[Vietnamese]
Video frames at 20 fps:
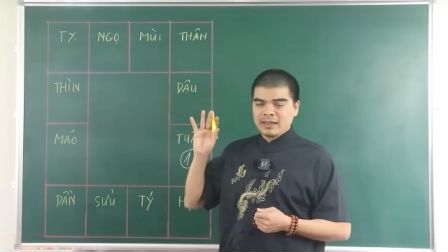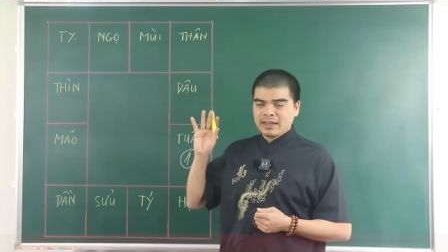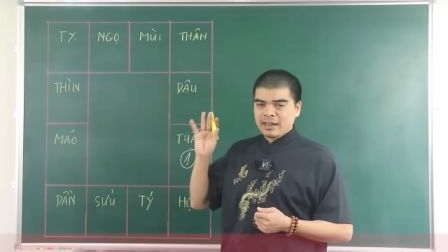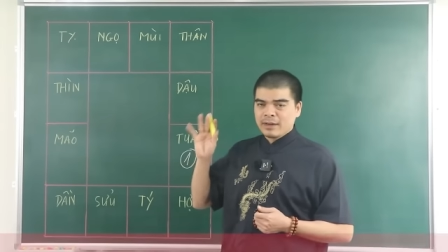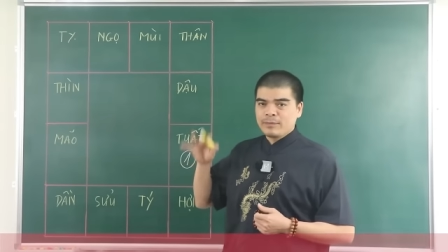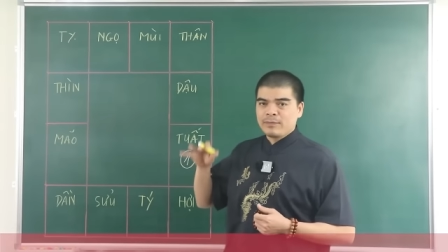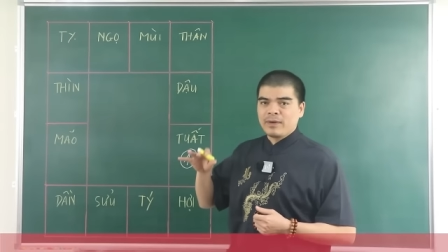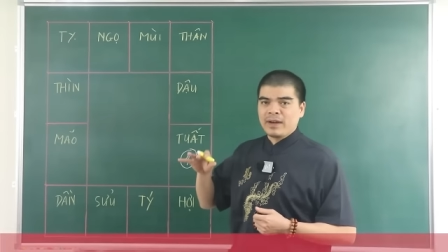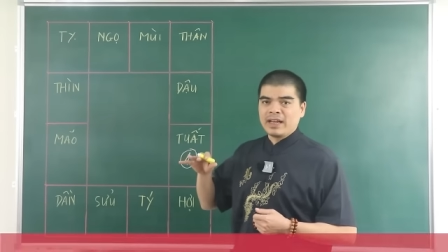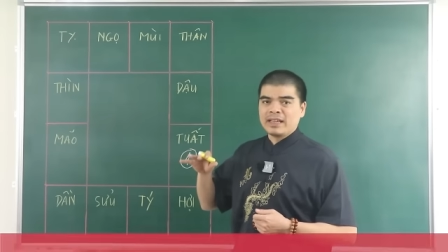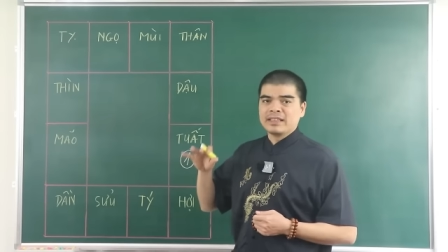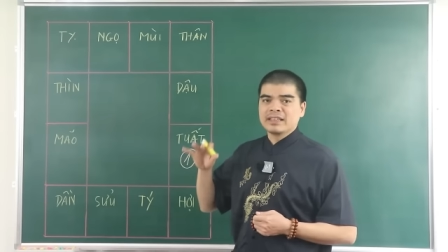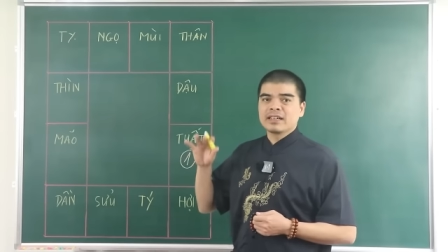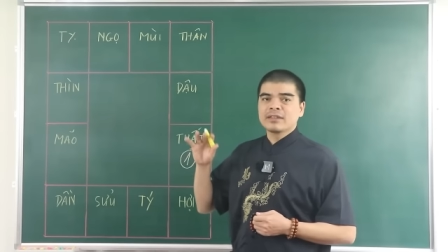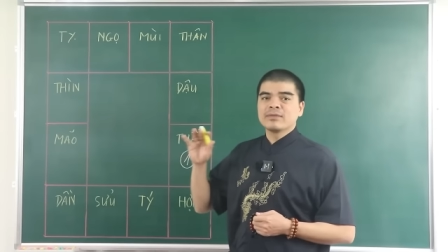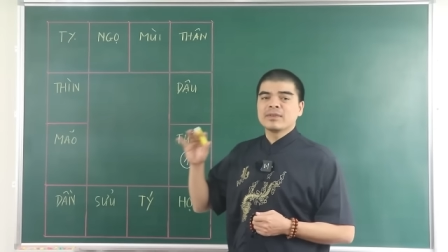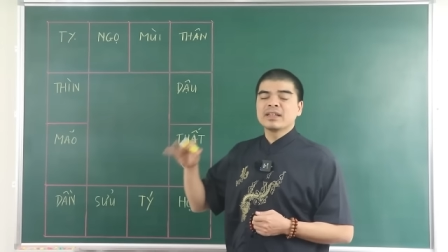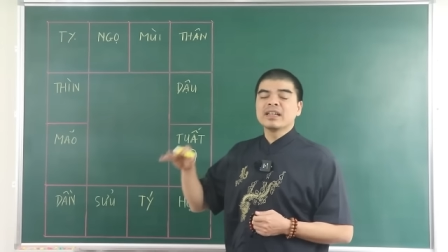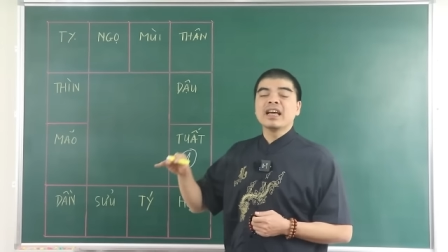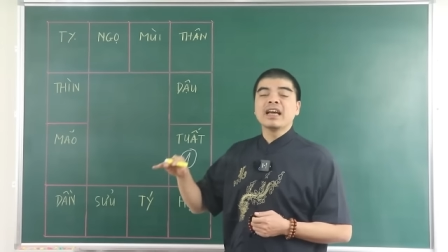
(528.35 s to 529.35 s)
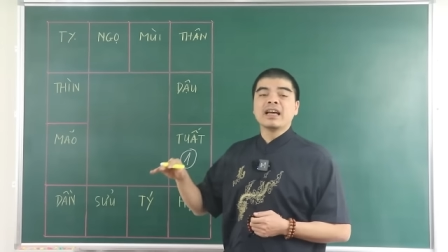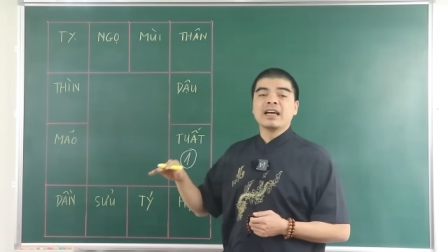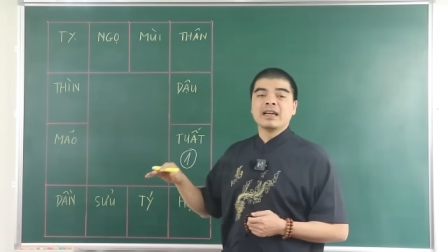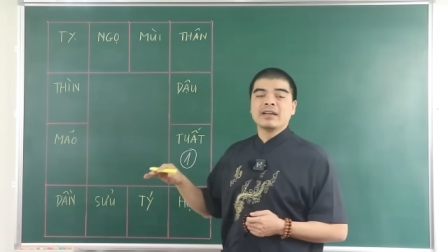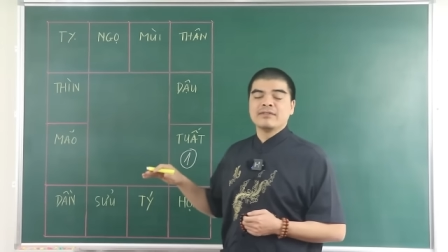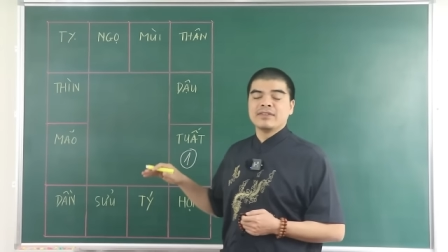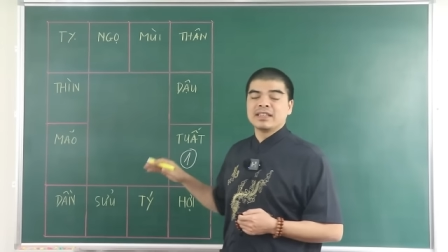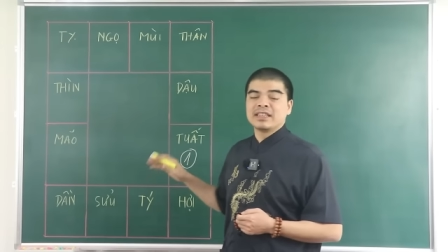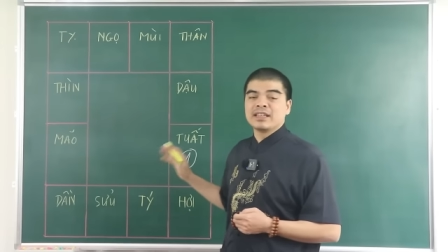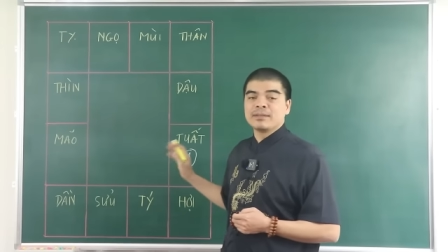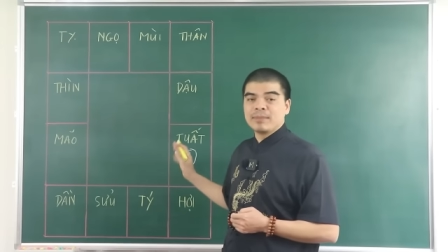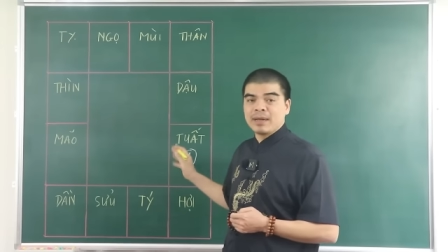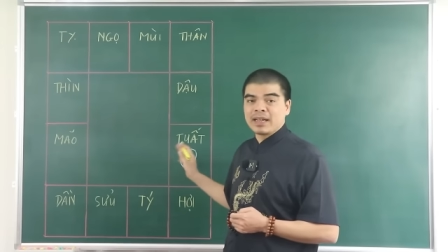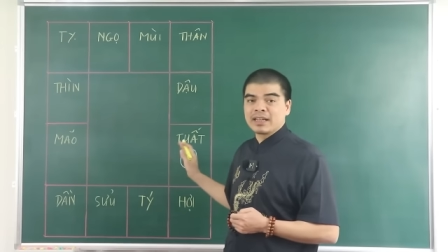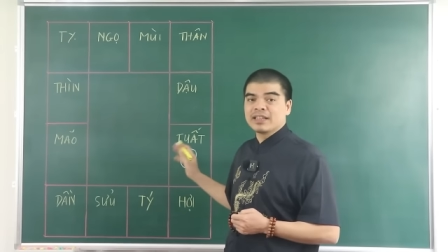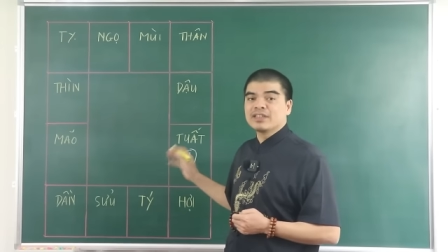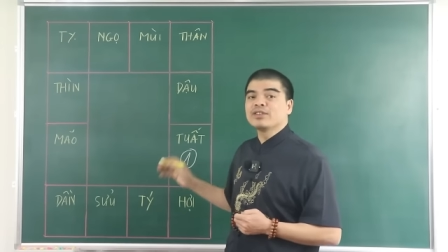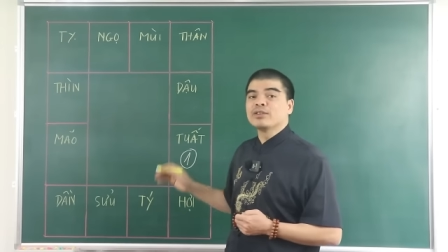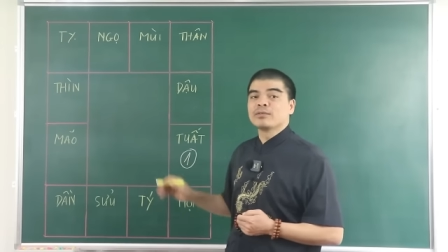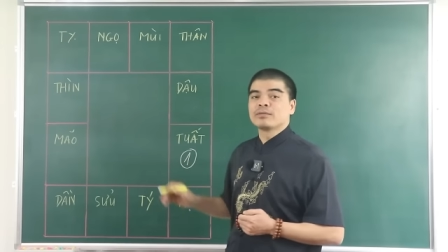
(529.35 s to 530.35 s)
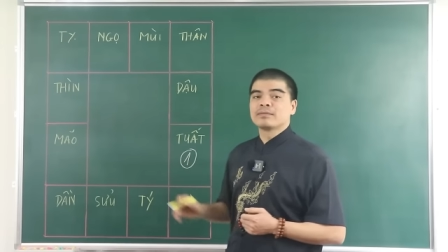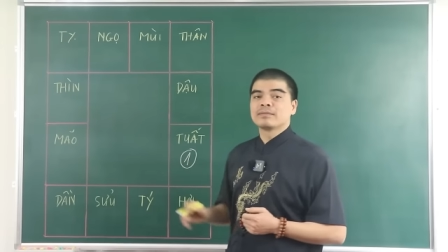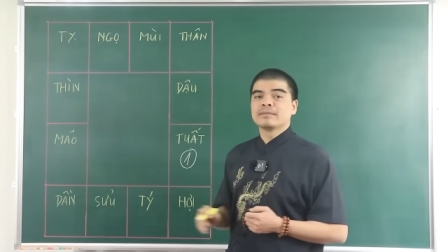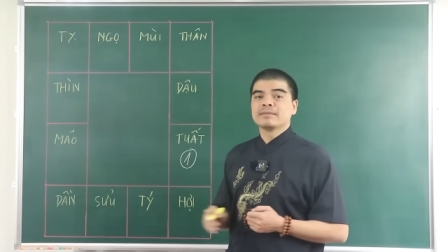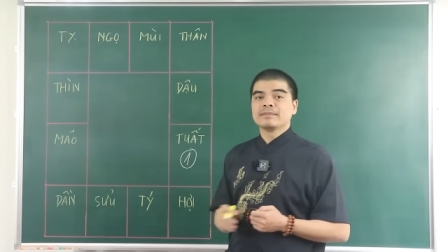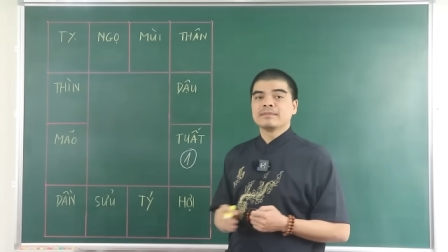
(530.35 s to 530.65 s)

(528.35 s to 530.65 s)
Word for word: gặp phải những cái vấn đề về tiền bạc liên tục.